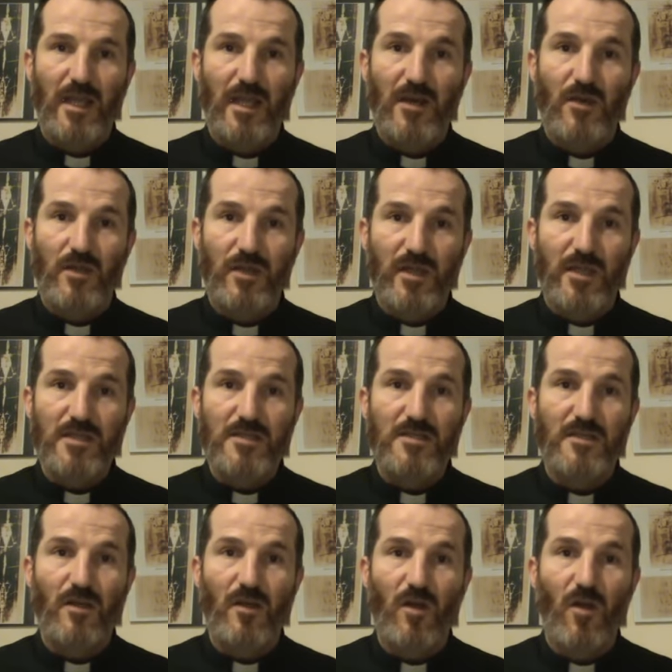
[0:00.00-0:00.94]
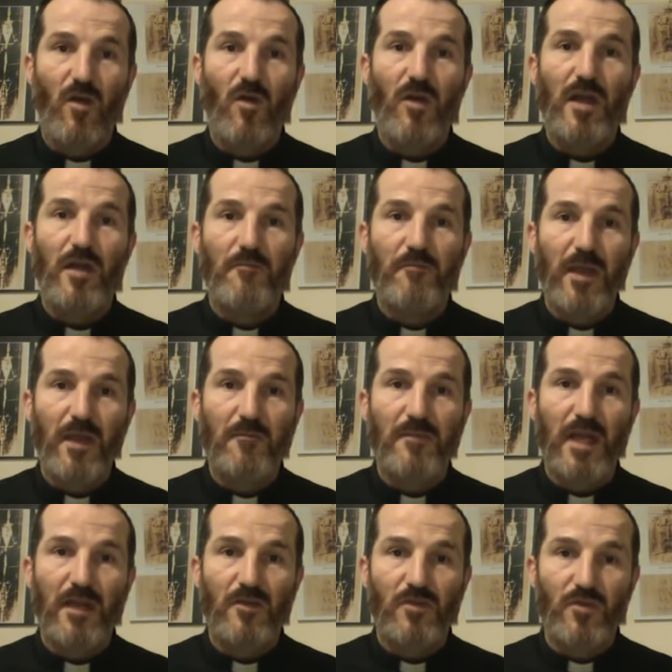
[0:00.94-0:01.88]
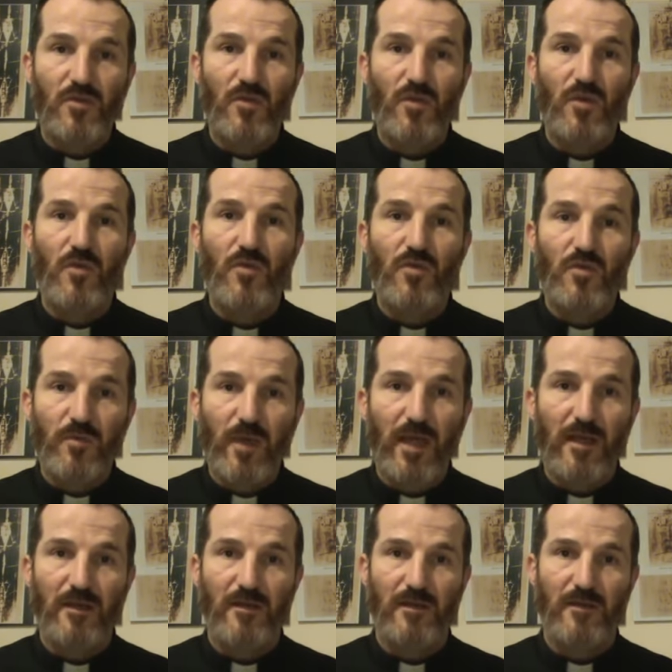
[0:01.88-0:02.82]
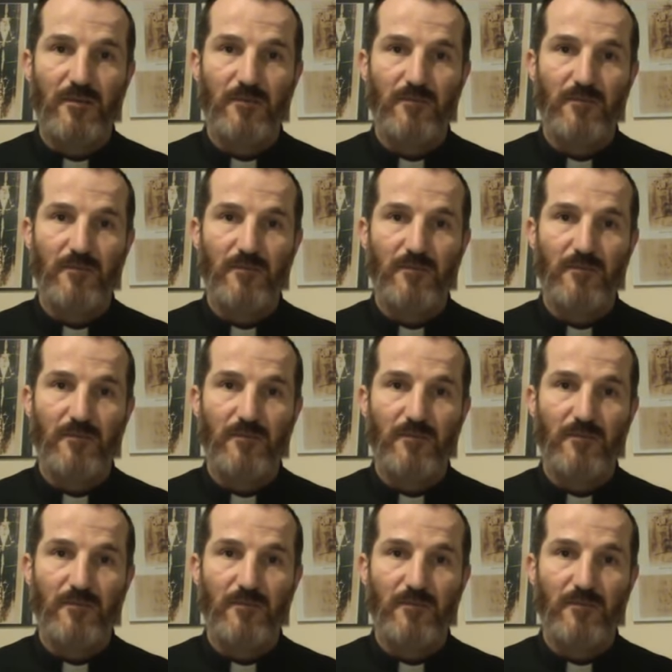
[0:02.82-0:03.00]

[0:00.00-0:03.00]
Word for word: et le Christ ont la même nature humaine.